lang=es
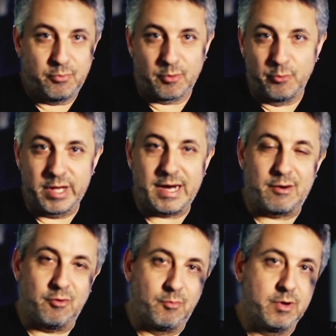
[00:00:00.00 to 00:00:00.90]
por muy
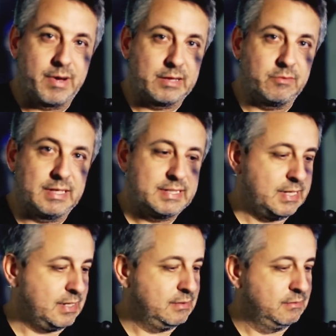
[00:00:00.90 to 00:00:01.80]
caro o muy barato que
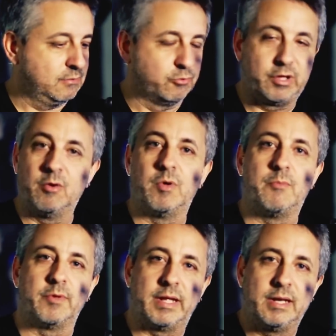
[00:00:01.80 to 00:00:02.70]
sea, usted lo puede
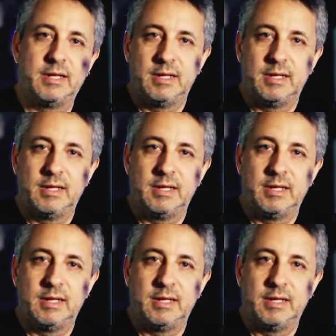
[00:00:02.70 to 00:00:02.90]
poner